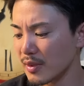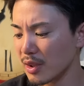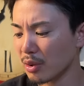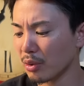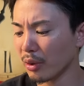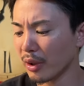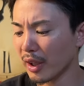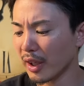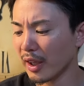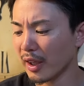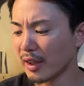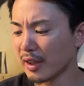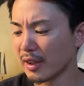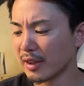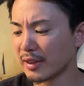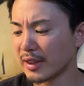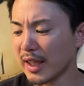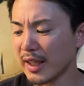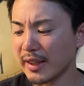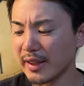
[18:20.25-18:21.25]
これ、
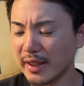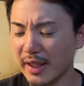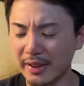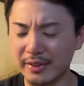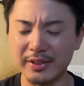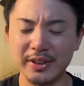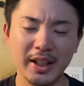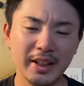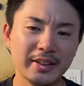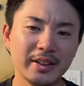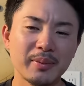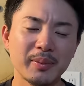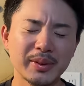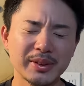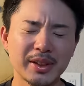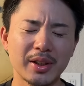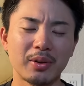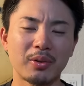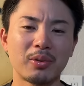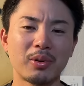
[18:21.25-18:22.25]
難なくやって
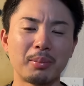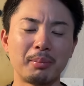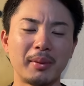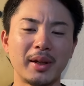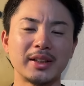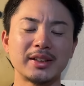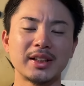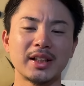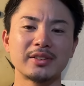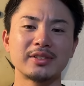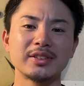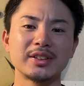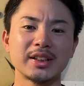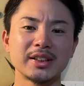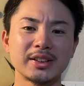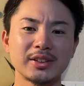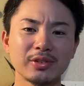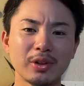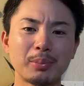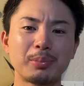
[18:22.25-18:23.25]
ますけど、これめちゃく
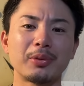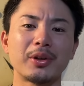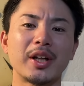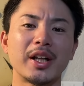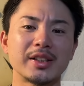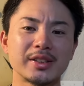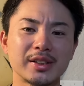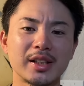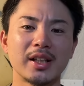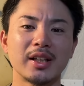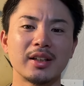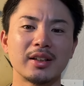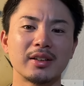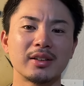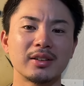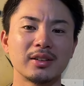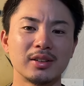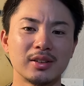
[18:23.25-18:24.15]
ちゃすごいプレーなんですね。